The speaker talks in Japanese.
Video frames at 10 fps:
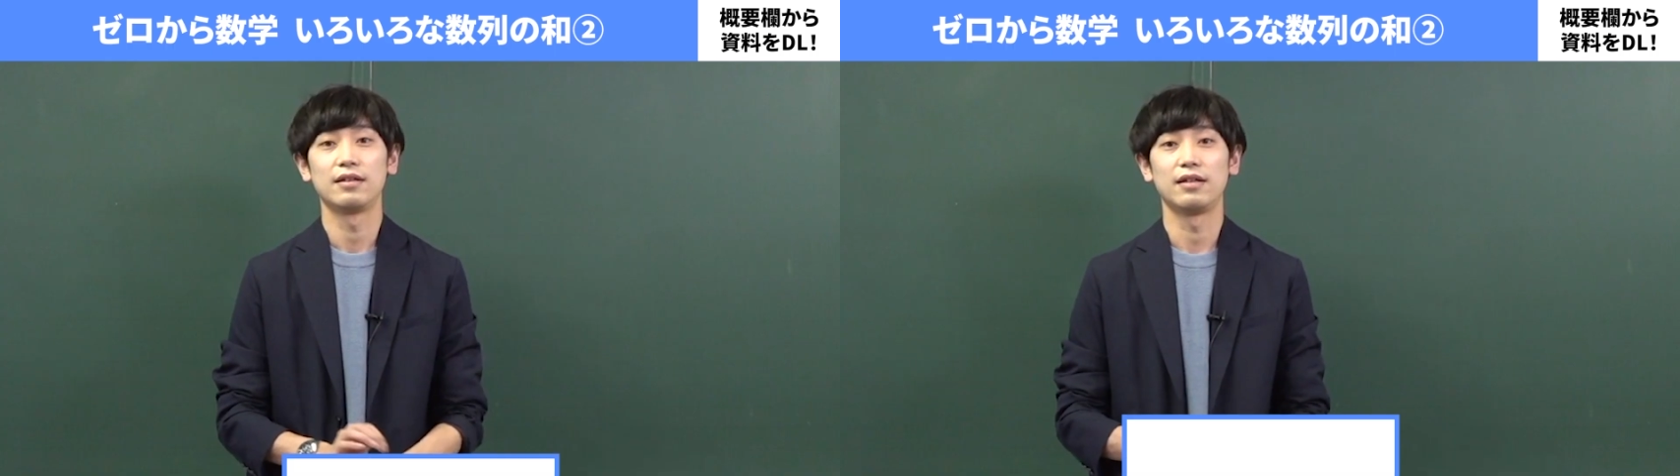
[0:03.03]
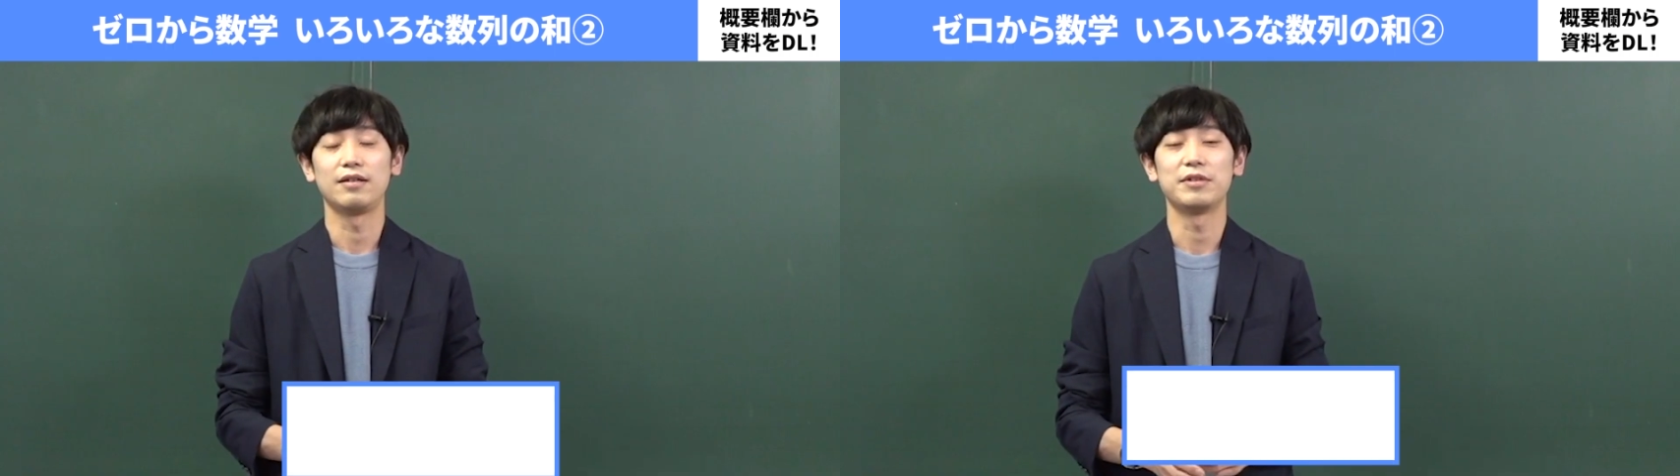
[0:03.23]

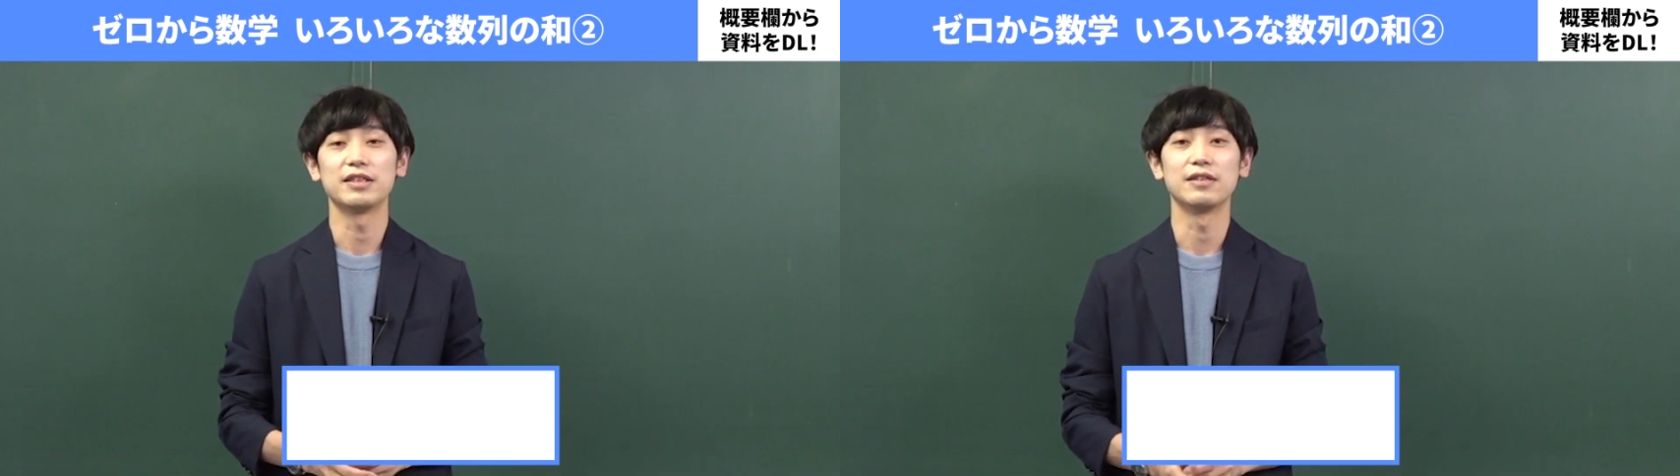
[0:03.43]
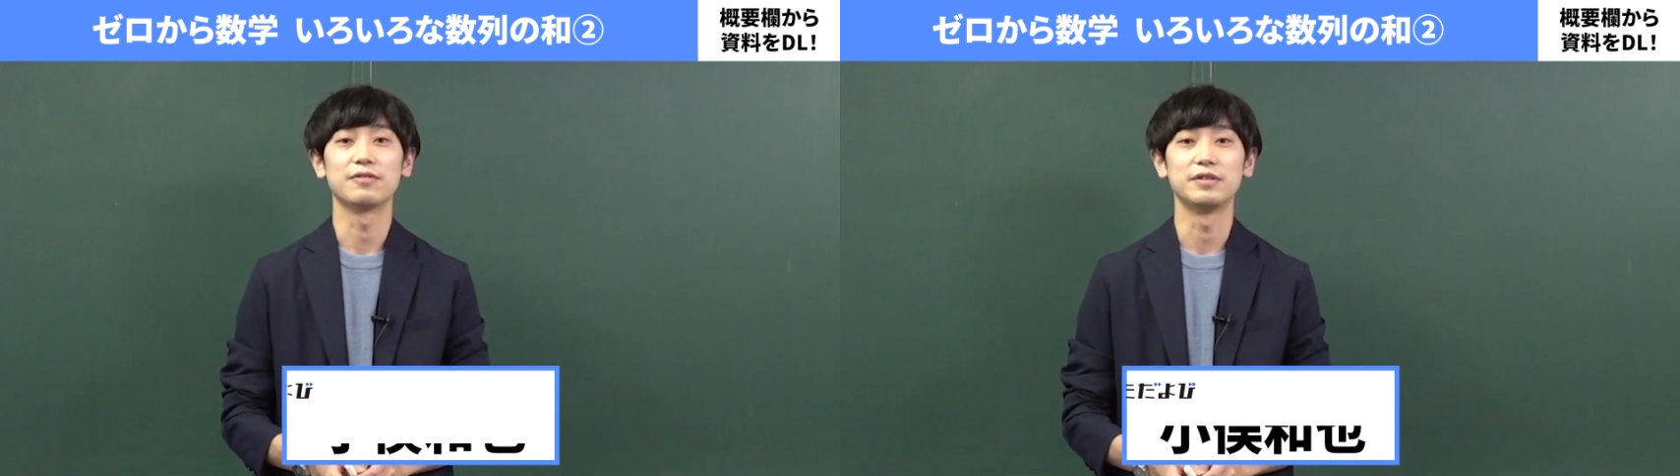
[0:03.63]
えー、皆
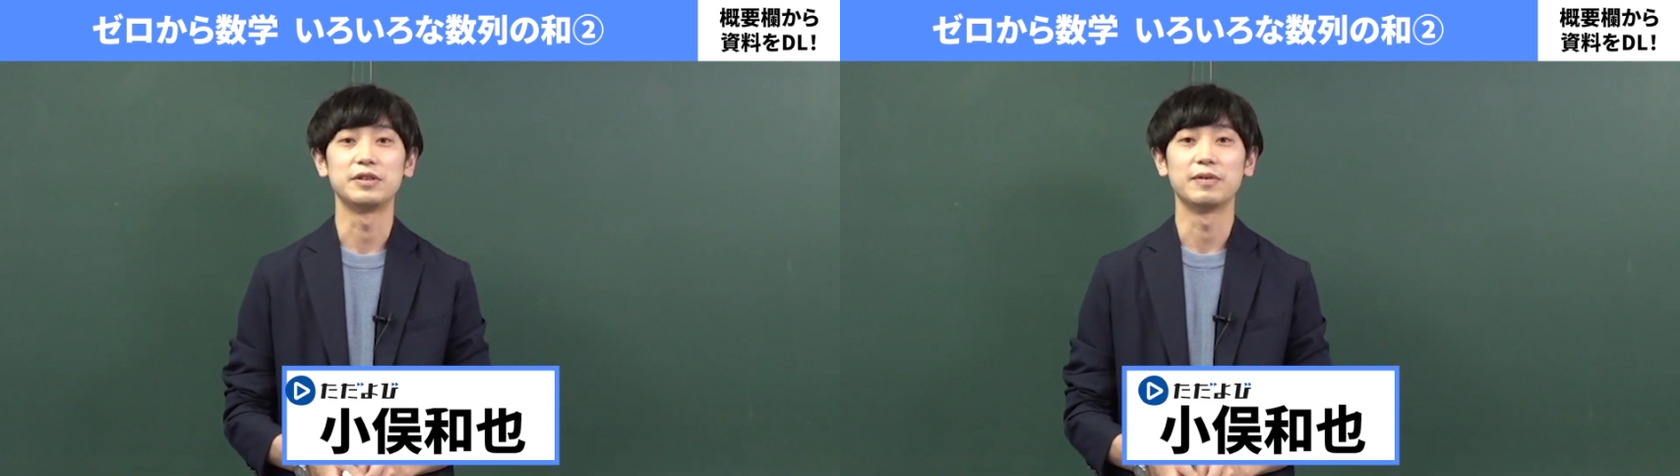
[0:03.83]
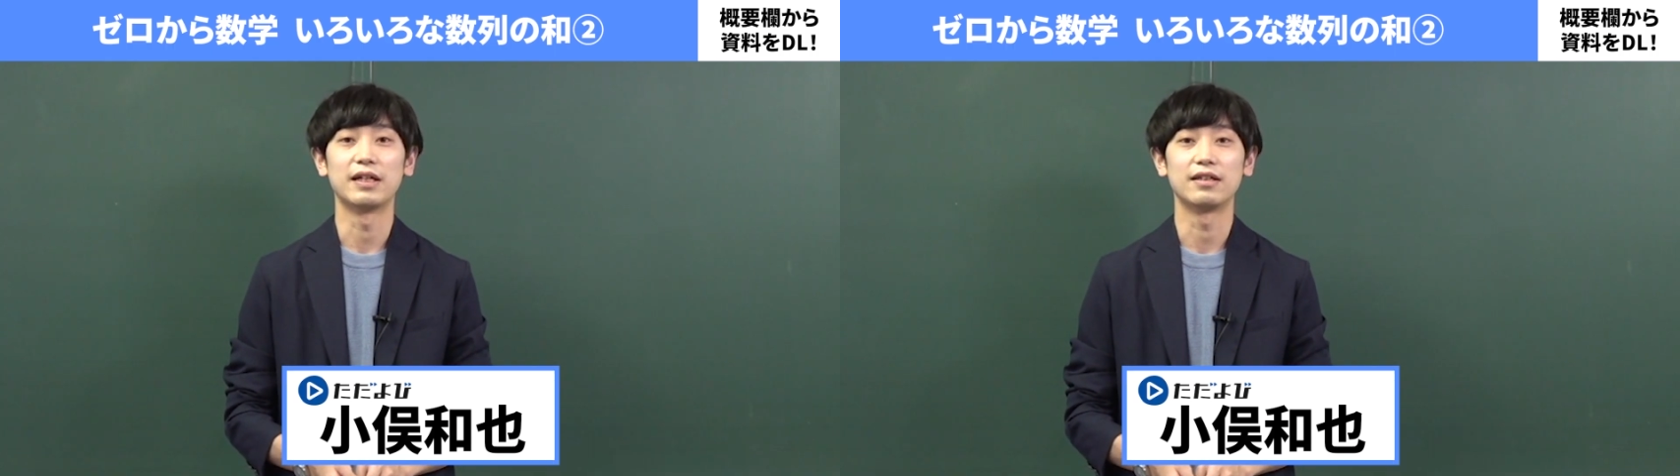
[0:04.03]
さん、こんに
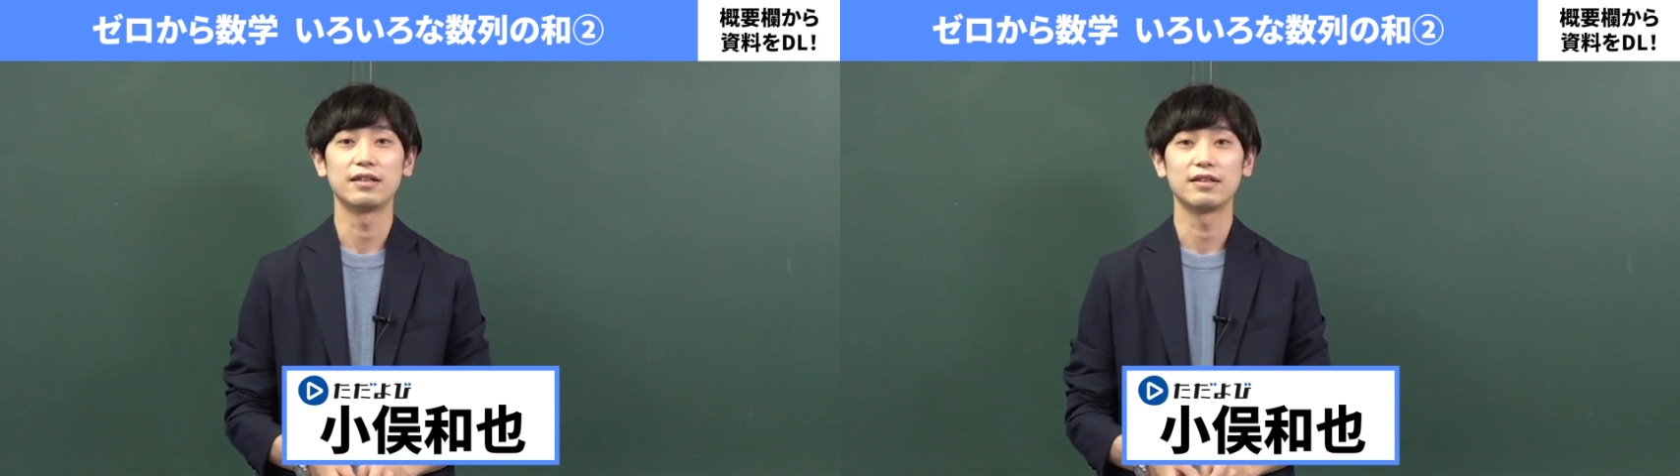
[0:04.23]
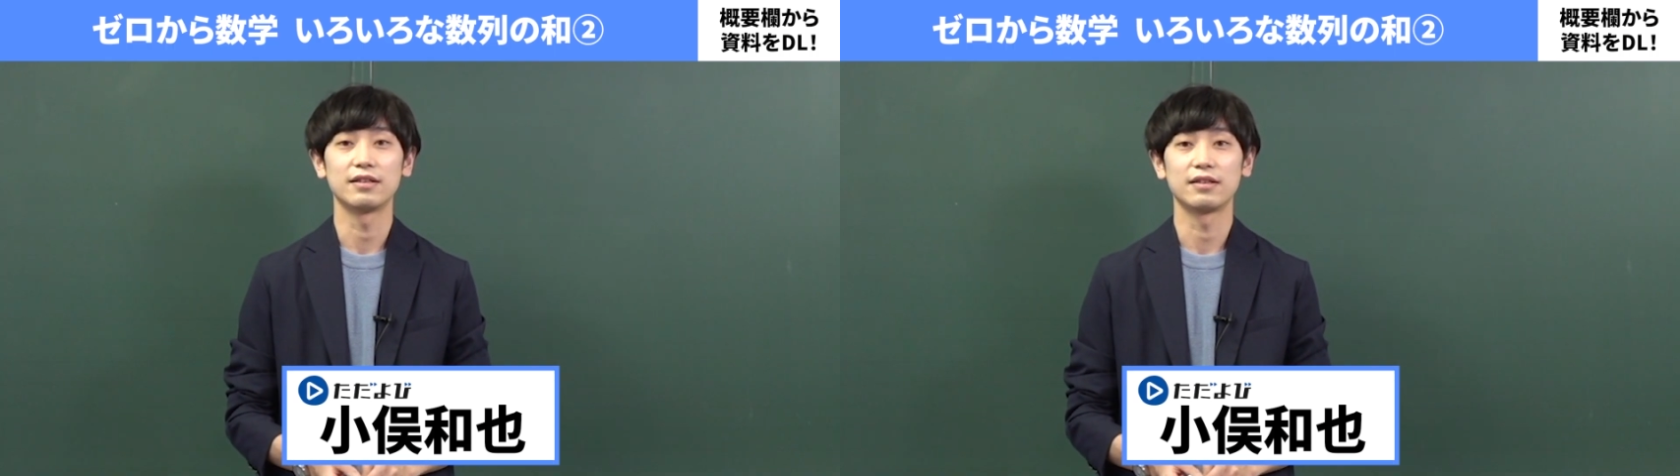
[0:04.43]
ちは。
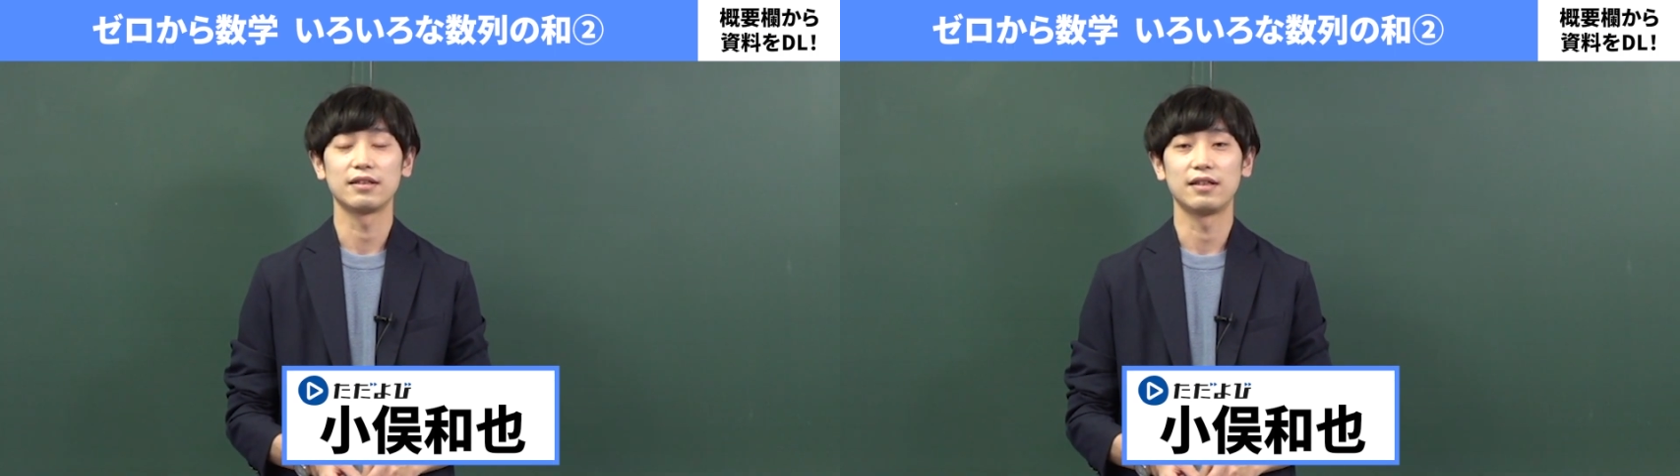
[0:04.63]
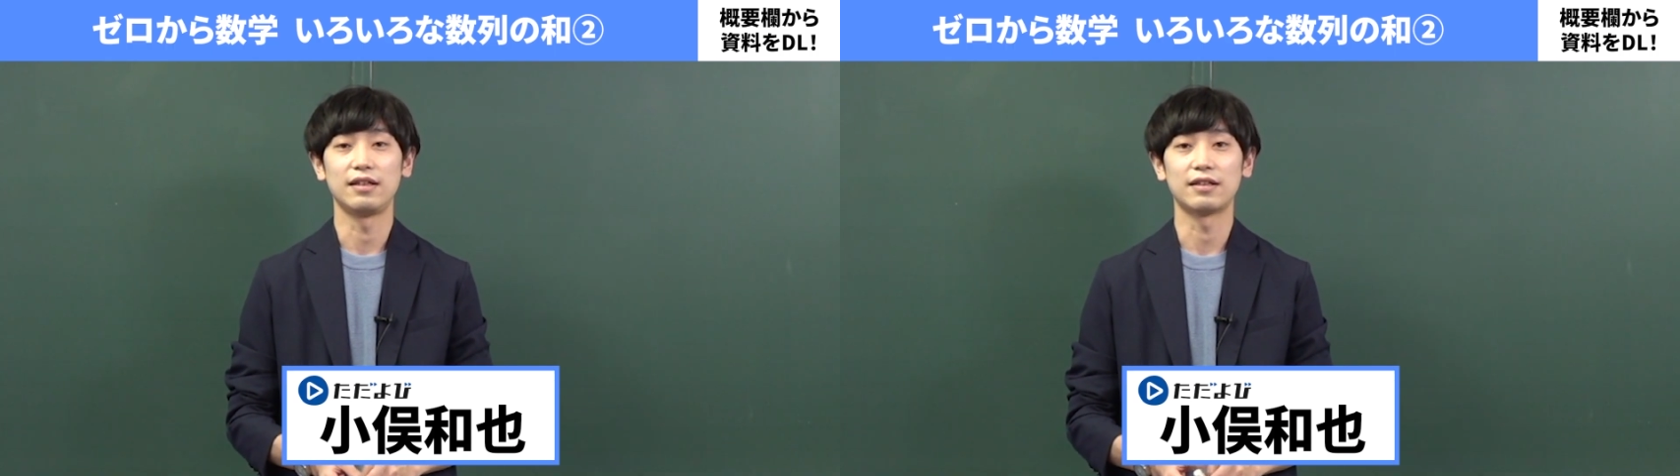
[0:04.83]
えー、